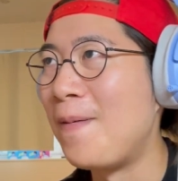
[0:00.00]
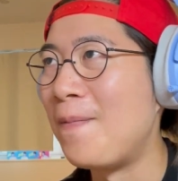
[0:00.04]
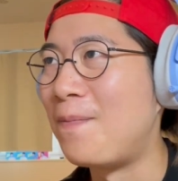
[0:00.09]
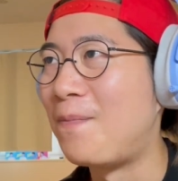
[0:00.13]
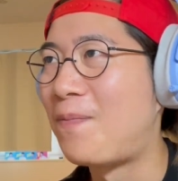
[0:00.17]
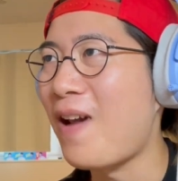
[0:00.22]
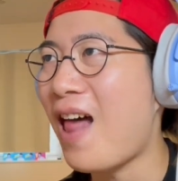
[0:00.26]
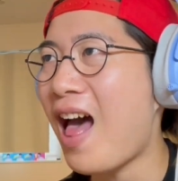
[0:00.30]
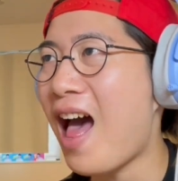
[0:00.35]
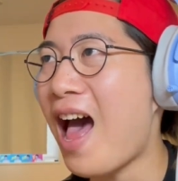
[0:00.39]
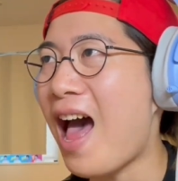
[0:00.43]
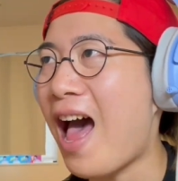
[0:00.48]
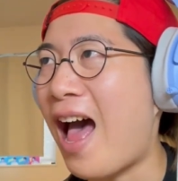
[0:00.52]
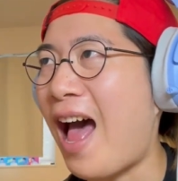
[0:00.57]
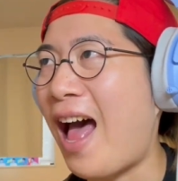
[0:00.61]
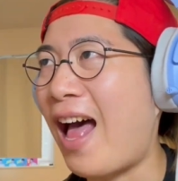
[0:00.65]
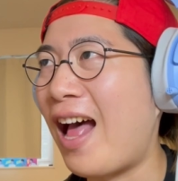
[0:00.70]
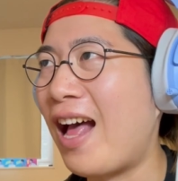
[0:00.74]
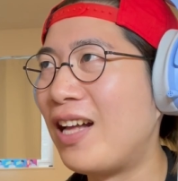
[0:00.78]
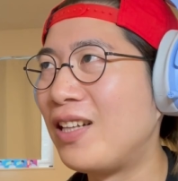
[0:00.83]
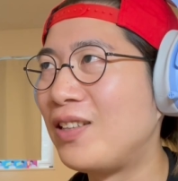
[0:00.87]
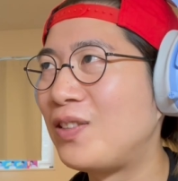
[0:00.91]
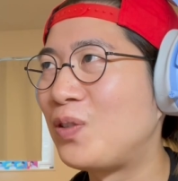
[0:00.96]

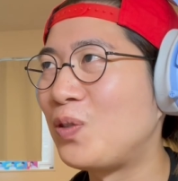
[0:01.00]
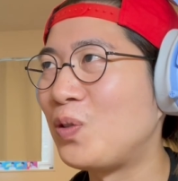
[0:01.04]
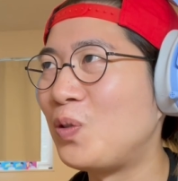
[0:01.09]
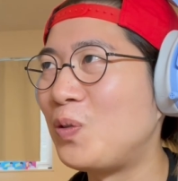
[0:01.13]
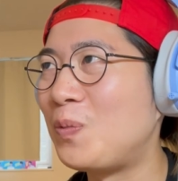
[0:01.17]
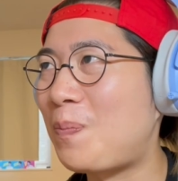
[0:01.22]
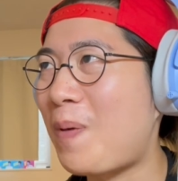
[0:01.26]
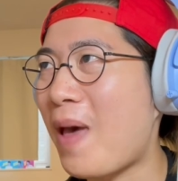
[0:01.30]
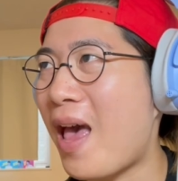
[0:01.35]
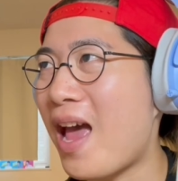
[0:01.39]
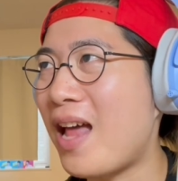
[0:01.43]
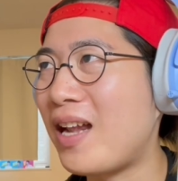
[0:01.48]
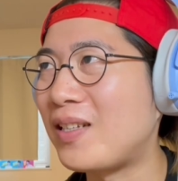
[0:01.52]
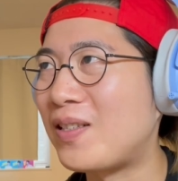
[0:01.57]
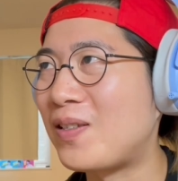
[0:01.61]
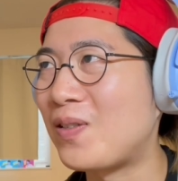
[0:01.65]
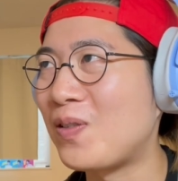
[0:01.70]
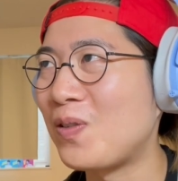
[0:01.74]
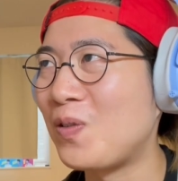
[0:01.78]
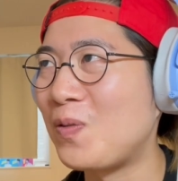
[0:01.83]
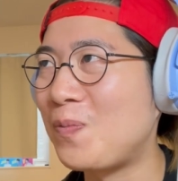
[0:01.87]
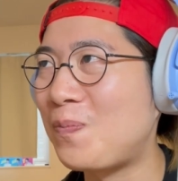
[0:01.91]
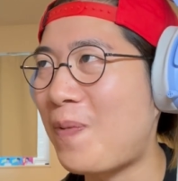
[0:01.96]
プラー too b a ー、
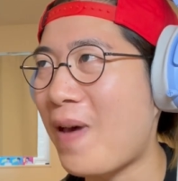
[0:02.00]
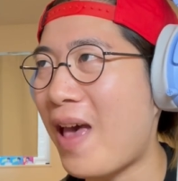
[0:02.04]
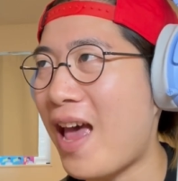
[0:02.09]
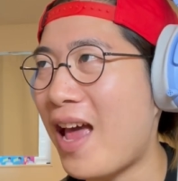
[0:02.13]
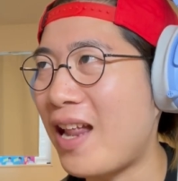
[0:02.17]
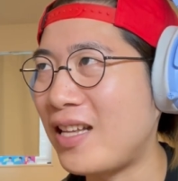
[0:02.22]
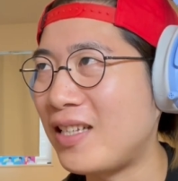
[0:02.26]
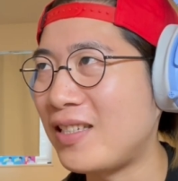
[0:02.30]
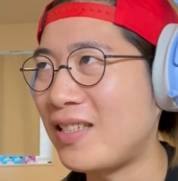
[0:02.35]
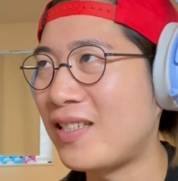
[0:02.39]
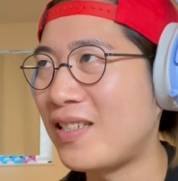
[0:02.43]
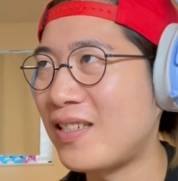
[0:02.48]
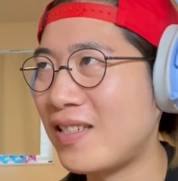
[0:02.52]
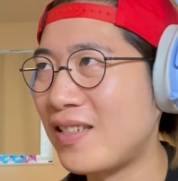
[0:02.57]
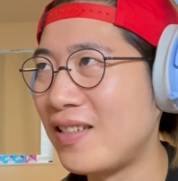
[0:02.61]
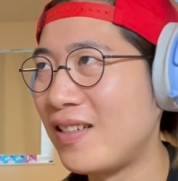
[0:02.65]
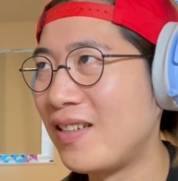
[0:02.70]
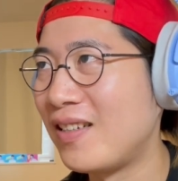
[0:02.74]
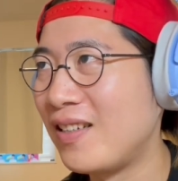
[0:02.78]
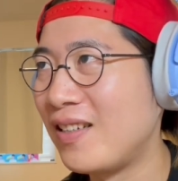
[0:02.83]
it's